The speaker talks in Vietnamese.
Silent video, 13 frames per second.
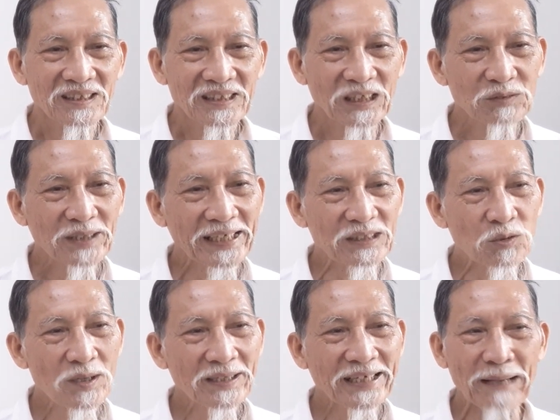nếu thầy
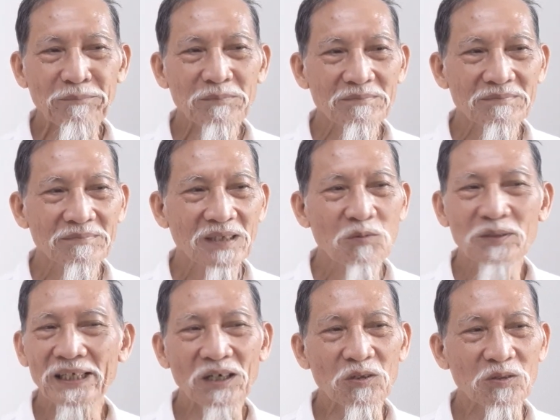thuốc kém không
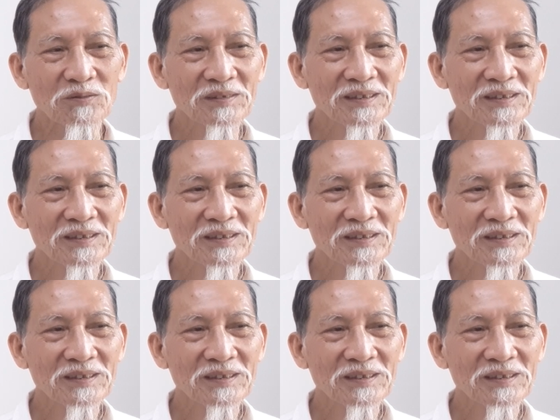hiểu